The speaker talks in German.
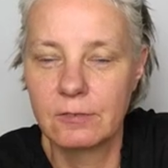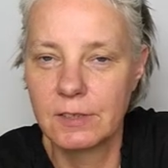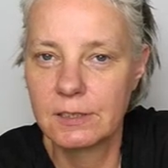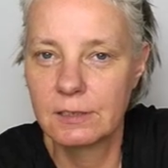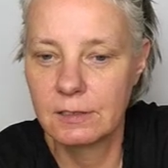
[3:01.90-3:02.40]

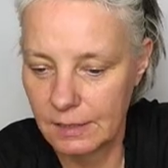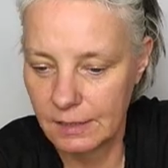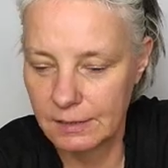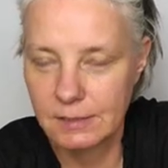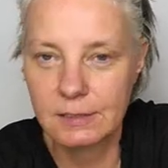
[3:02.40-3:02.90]
Wissen
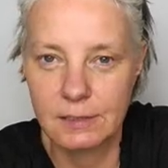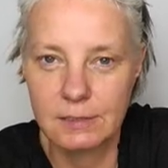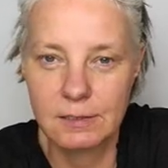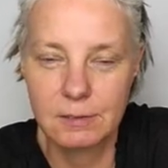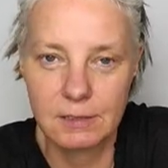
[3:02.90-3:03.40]
ist
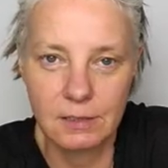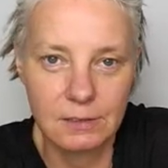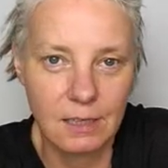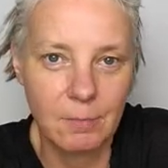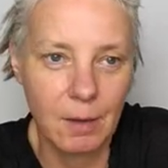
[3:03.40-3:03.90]
das äh,
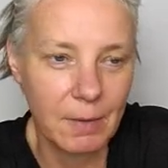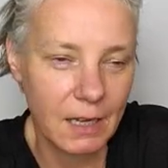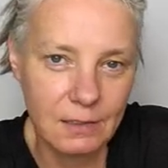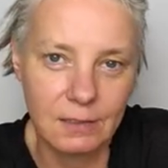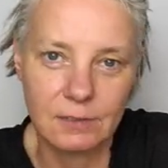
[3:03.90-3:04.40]
Thema
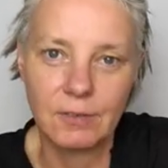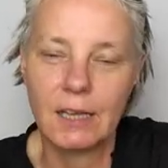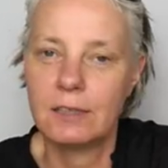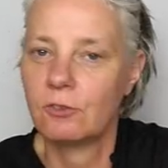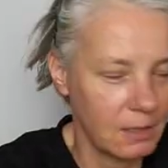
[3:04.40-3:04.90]
beendet,
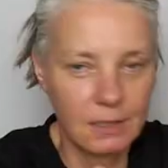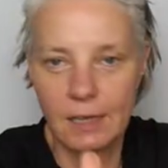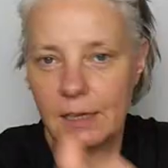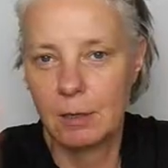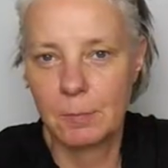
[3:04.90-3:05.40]
weil es steht
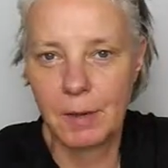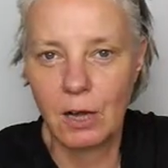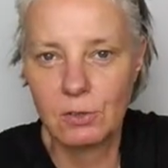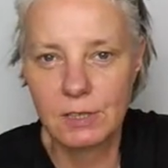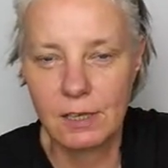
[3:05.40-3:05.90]
keine
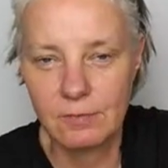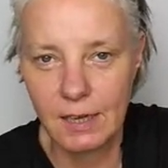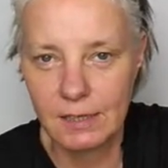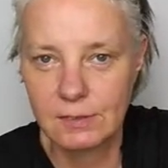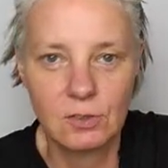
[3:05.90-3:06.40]

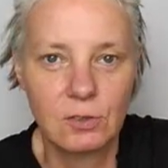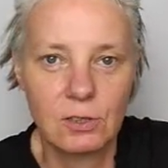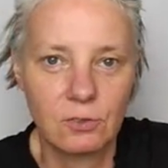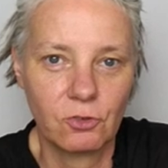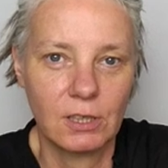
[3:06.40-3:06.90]
Gebrauchsanweisung,
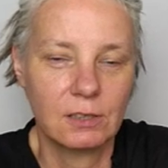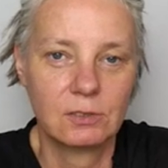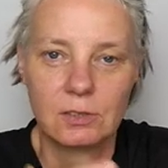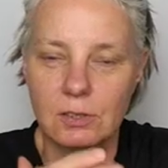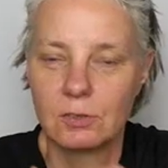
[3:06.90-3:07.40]
es
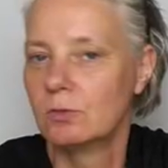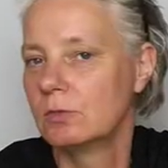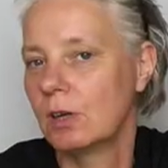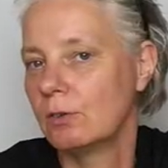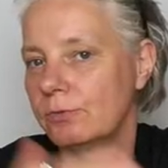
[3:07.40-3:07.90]
steht
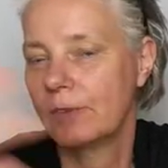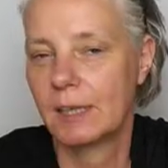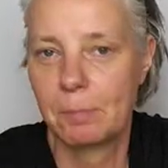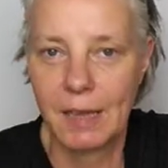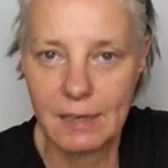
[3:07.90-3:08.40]
äh, auf
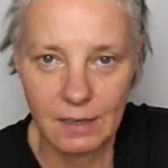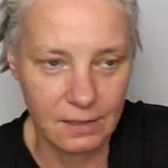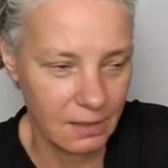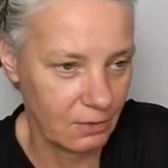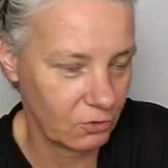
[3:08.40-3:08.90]
Wikipedia
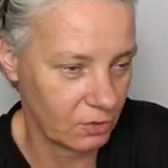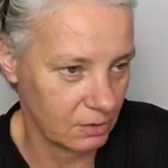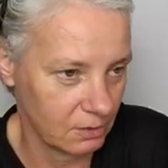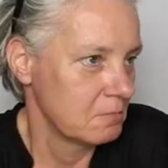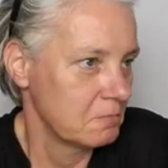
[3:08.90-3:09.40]
nicht.
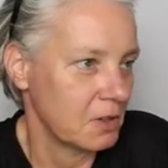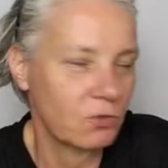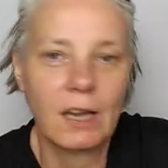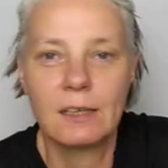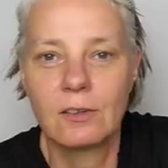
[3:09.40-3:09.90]
Äh,
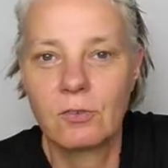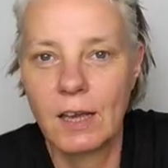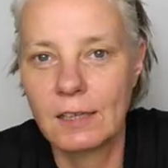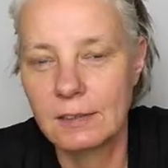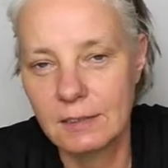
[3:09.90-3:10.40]
wahrscheinlich
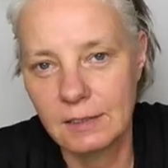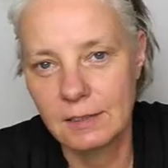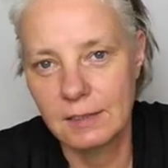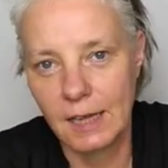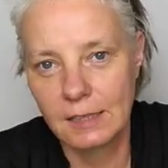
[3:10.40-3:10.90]
werden
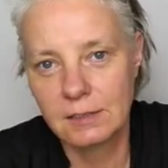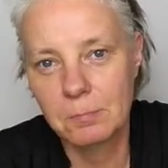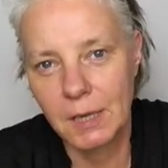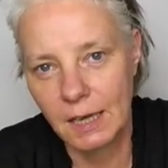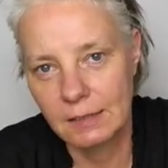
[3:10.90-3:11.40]
die nächsten
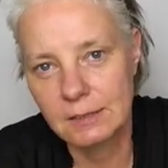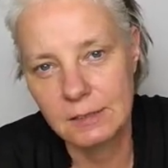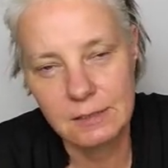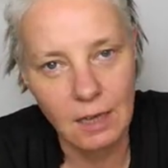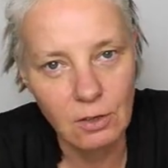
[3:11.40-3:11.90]
Bekannten
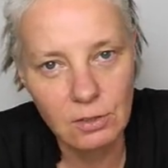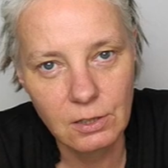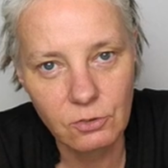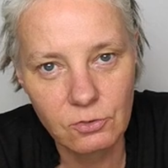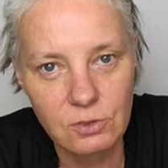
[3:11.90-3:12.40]
es auch
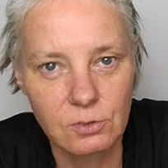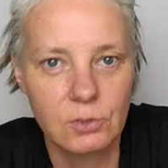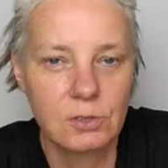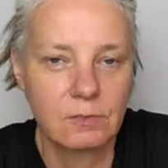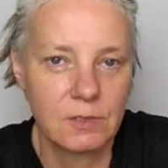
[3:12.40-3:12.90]
nicht zu
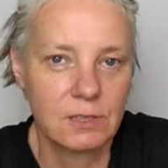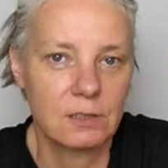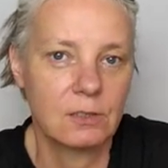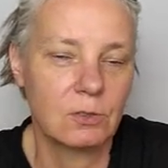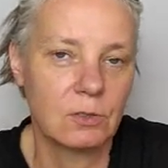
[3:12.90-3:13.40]
lösen
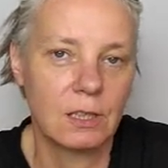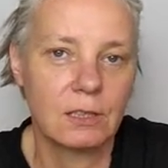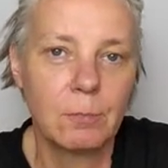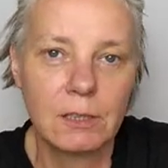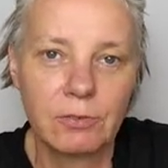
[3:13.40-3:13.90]
wissen oder die
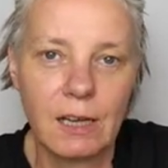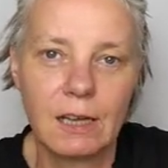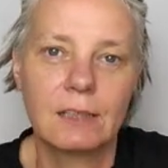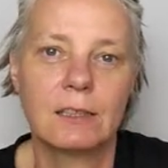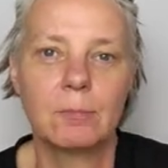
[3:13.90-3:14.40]

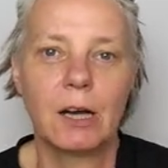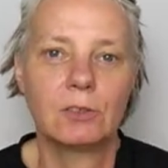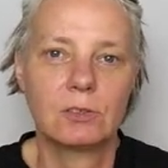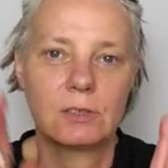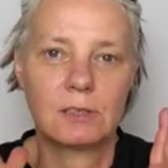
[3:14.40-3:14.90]
Mitfahrer, die im
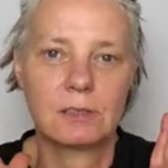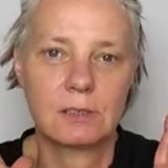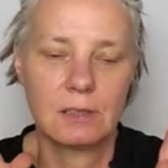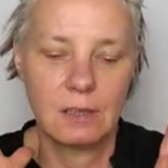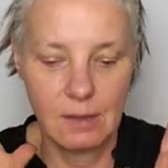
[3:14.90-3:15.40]
Auto sitzen.